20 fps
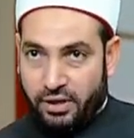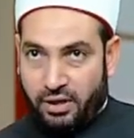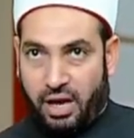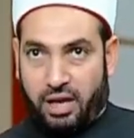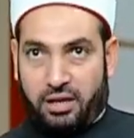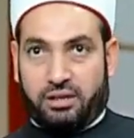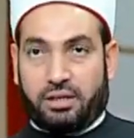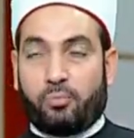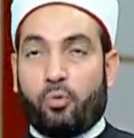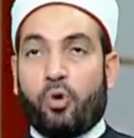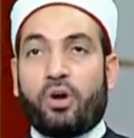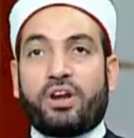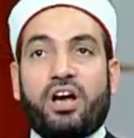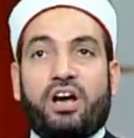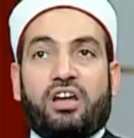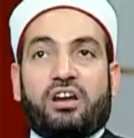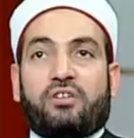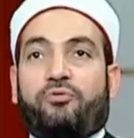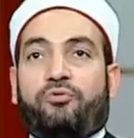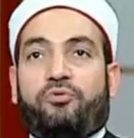الله طب
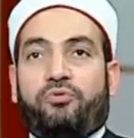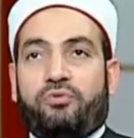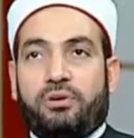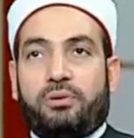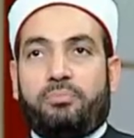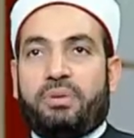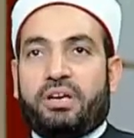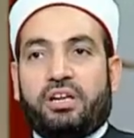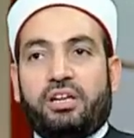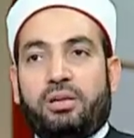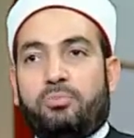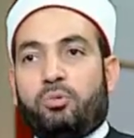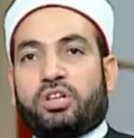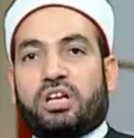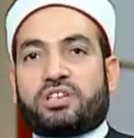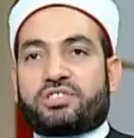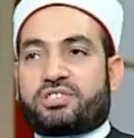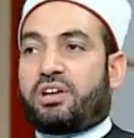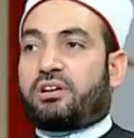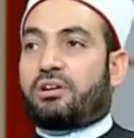وهنعرف اما يجي لي
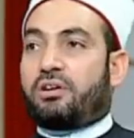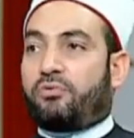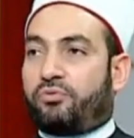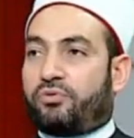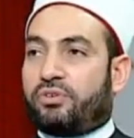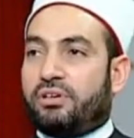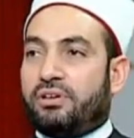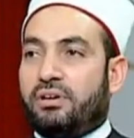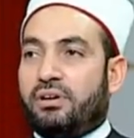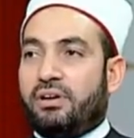الموت هتصرف